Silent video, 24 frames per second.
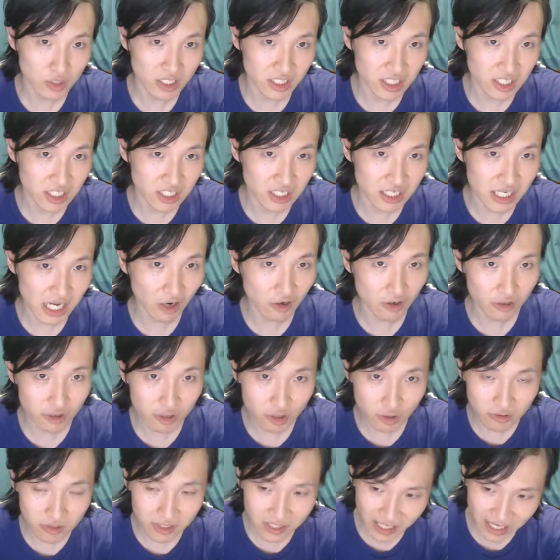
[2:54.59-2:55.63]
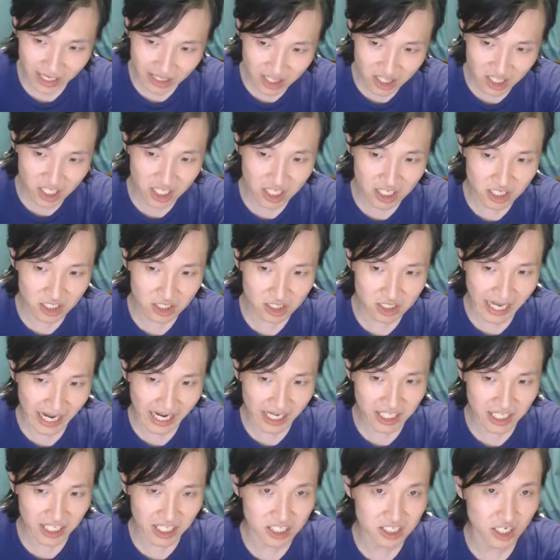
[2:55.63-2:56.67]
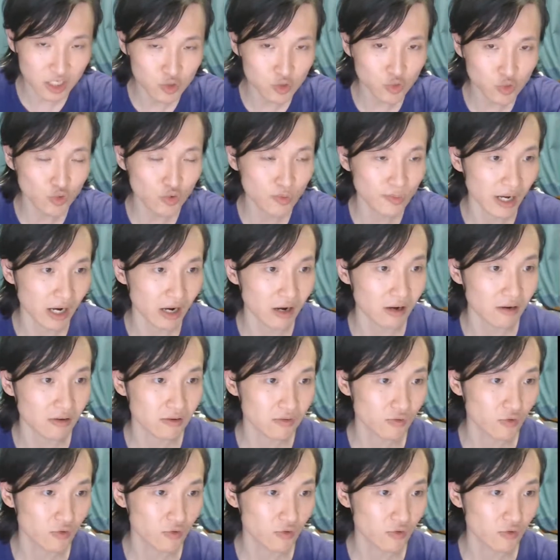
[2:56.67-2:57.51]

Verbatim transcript: 你要用更替代替这个术语表，